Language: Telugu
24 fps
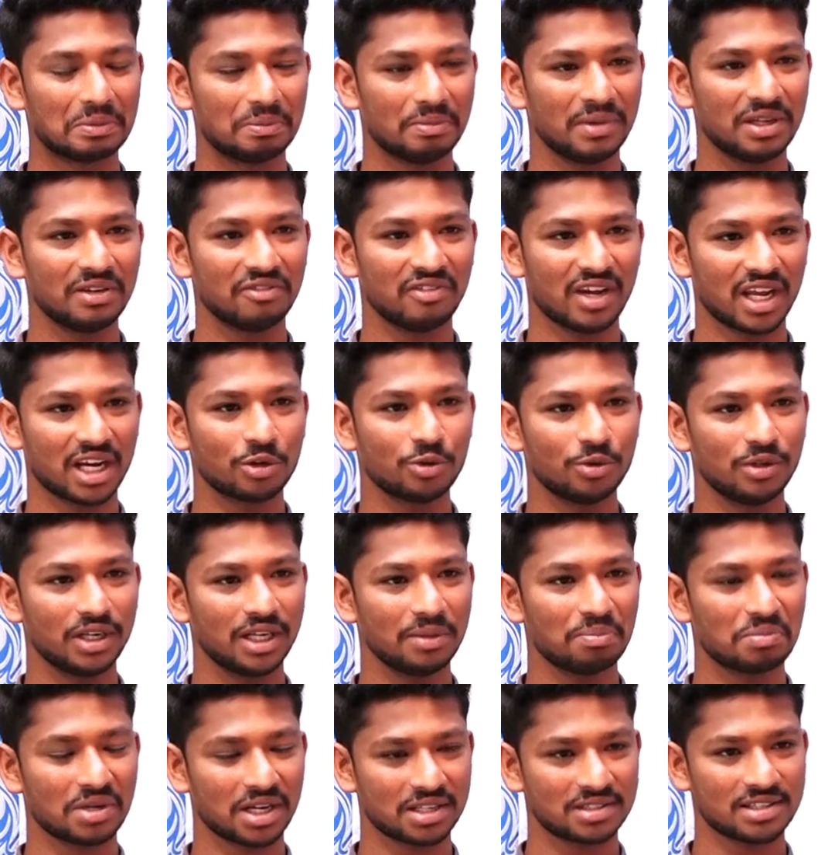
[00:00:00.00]
మీ
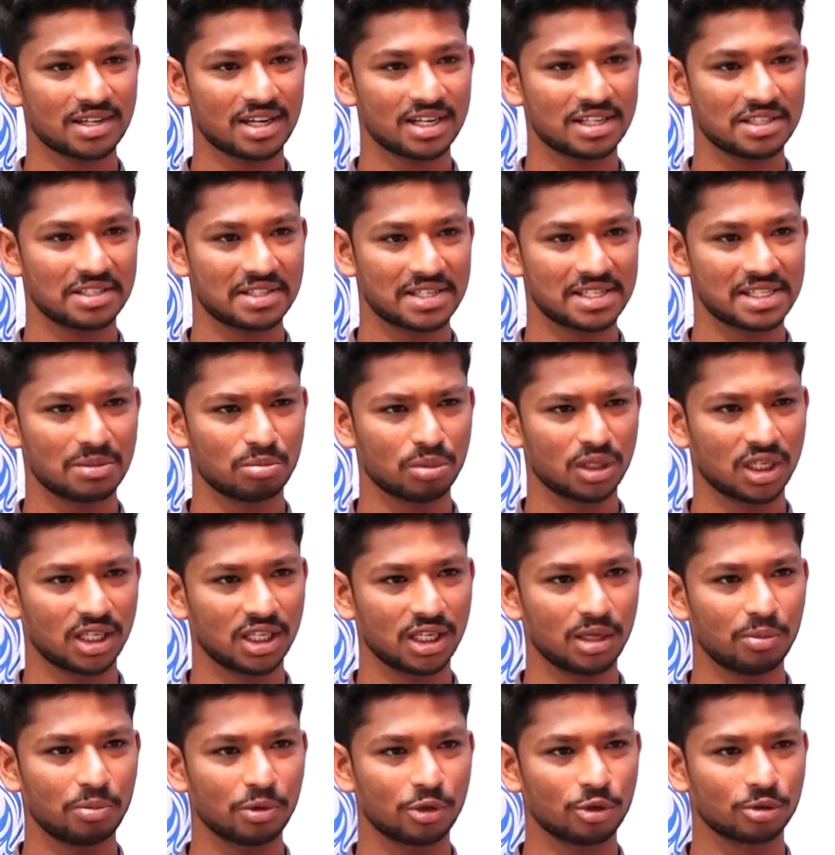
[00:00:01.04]
వెనకుండి ప్రచారం చేసి మీ
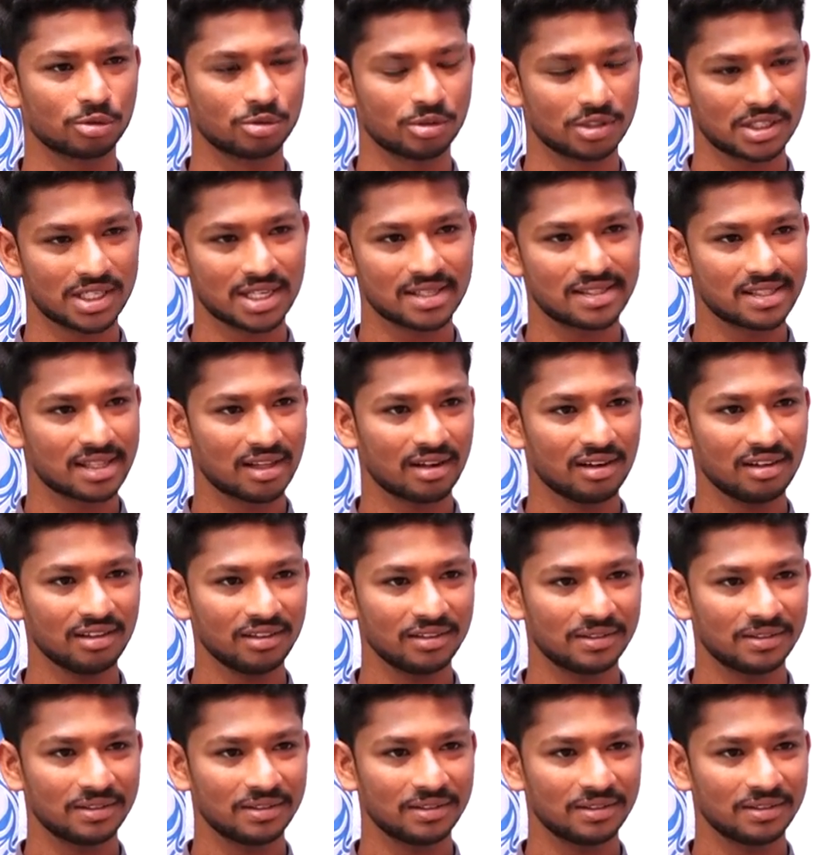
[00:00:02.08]
గెలుపుకు కృషి చేస్తారా